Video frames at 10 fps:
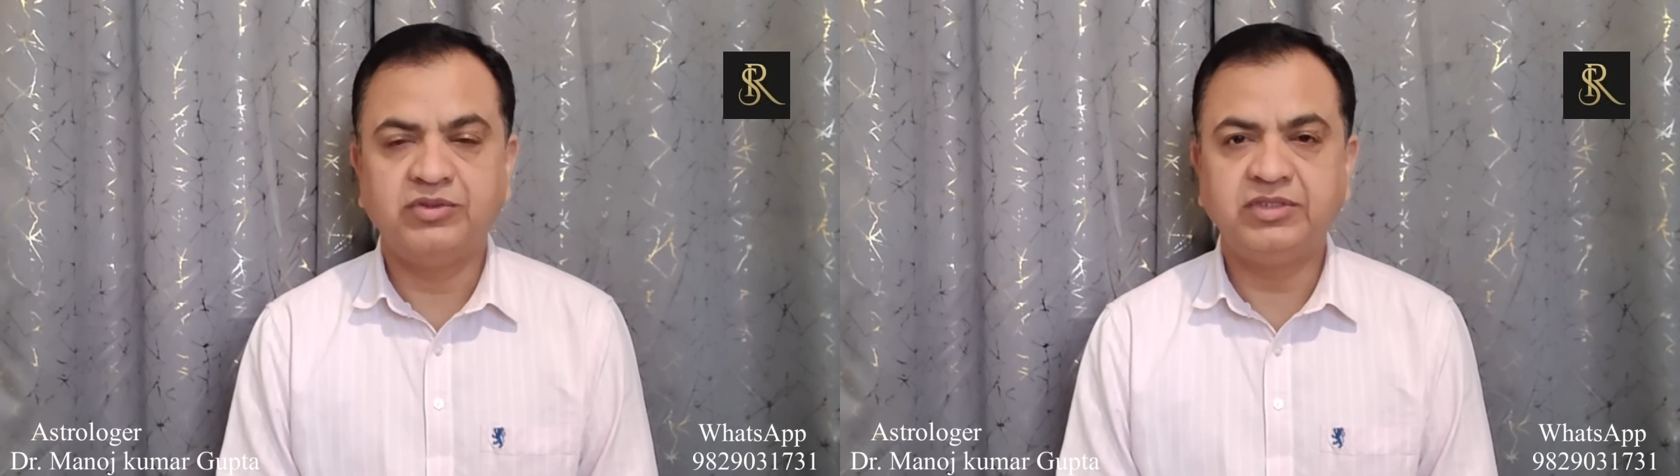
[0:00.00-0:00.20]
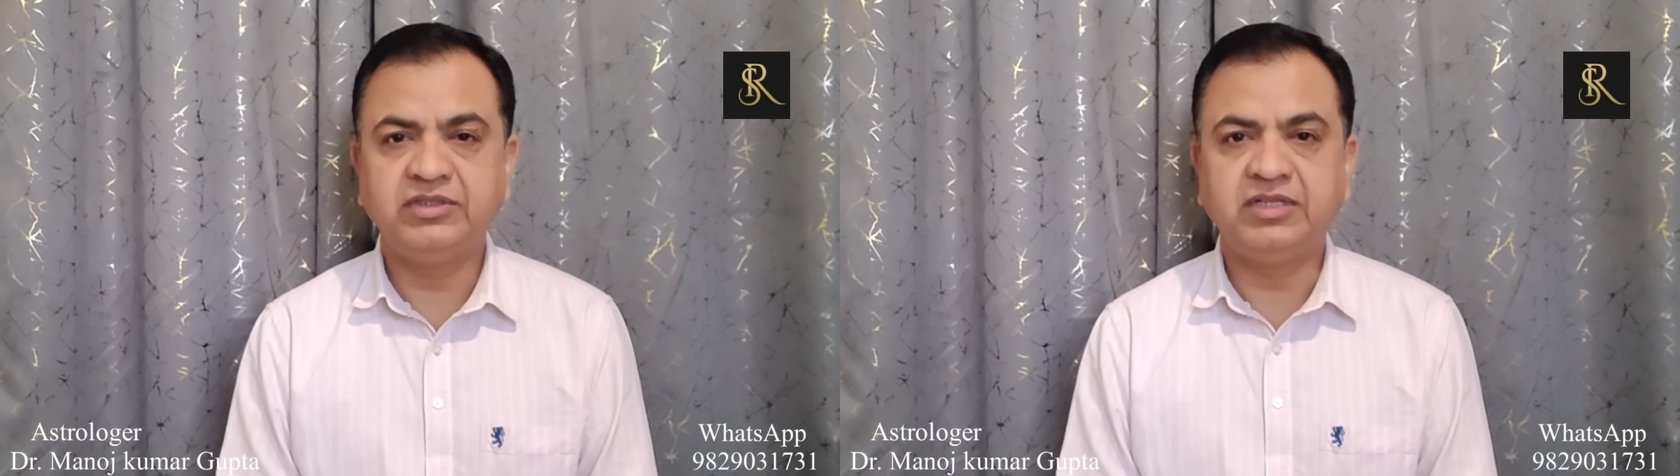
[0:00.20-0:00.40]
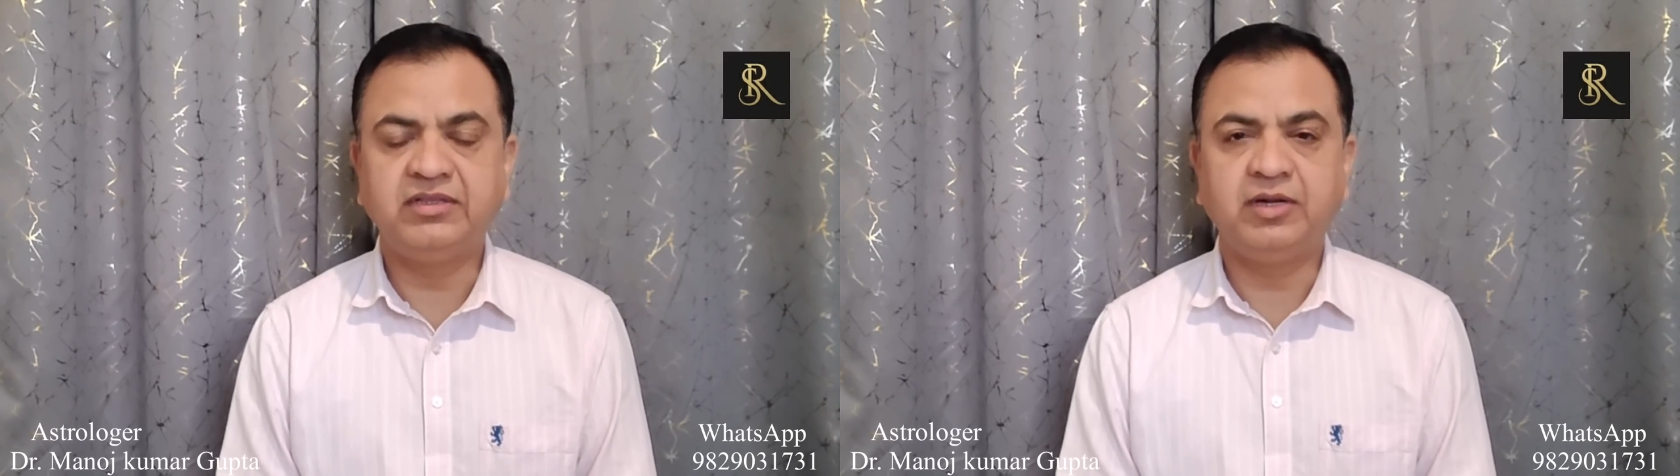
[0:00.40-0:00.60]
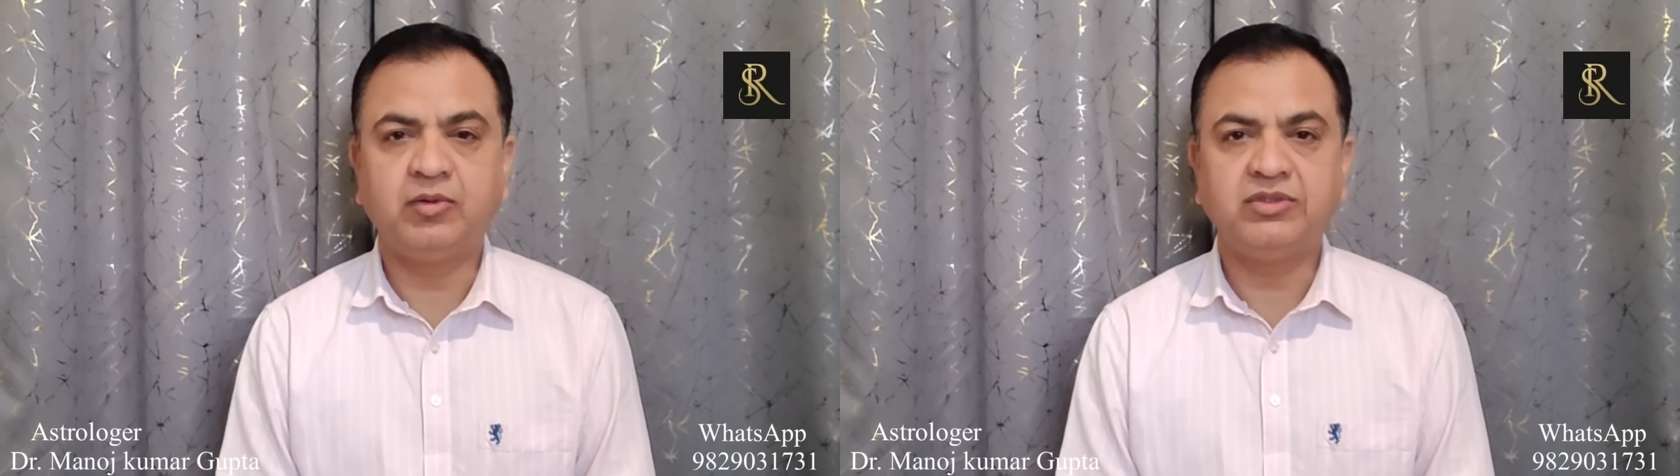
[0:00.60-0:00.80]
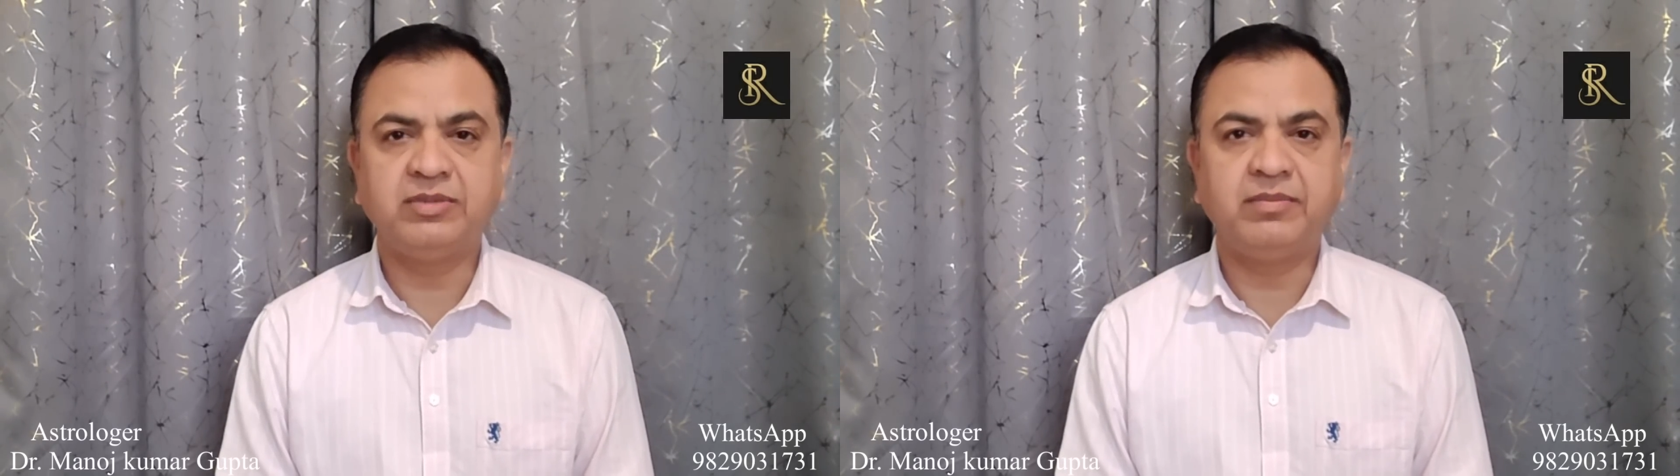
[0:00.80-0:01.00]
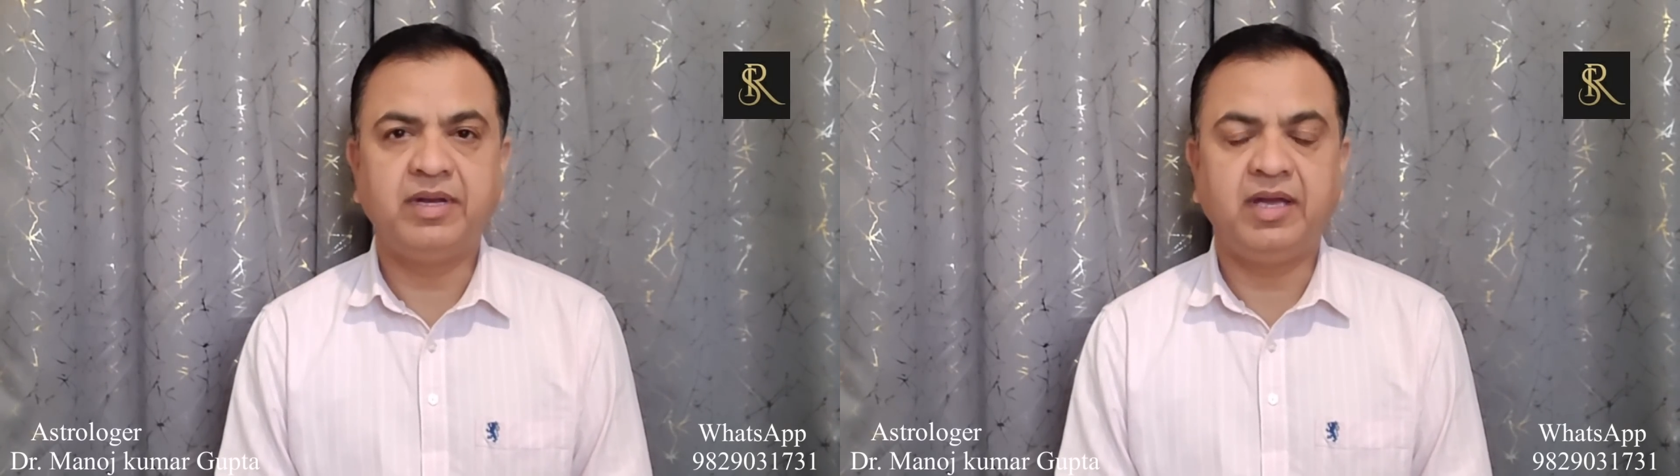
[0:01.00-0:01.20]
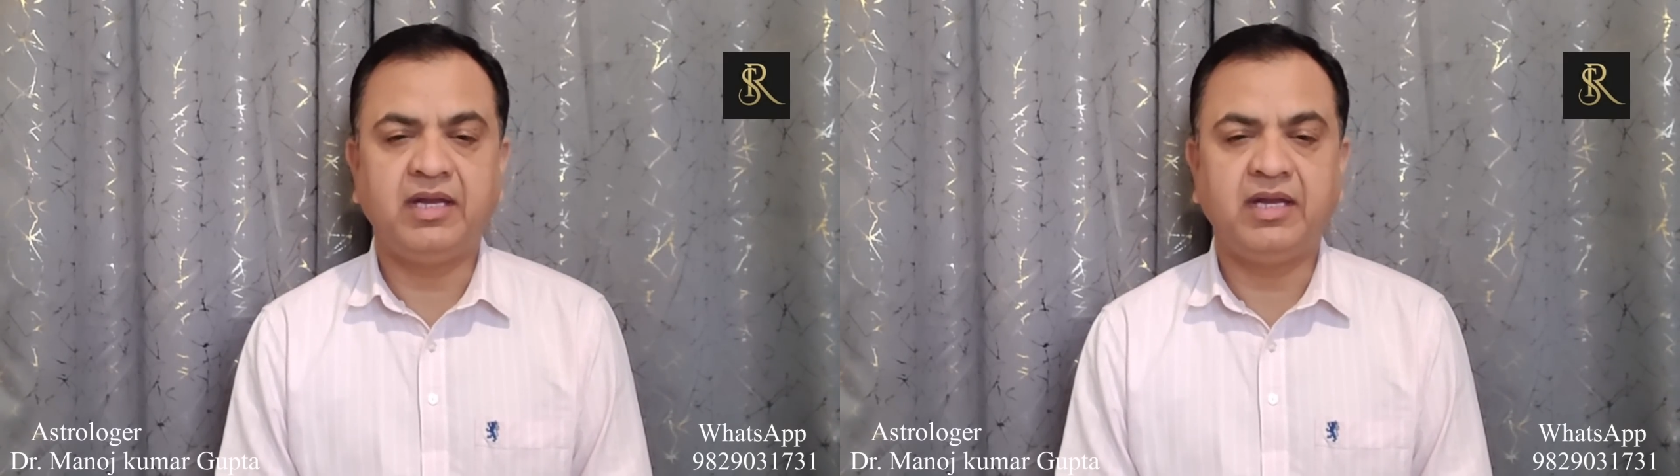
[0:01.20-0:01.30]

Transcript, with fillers: उसी तथ्य को जब मैं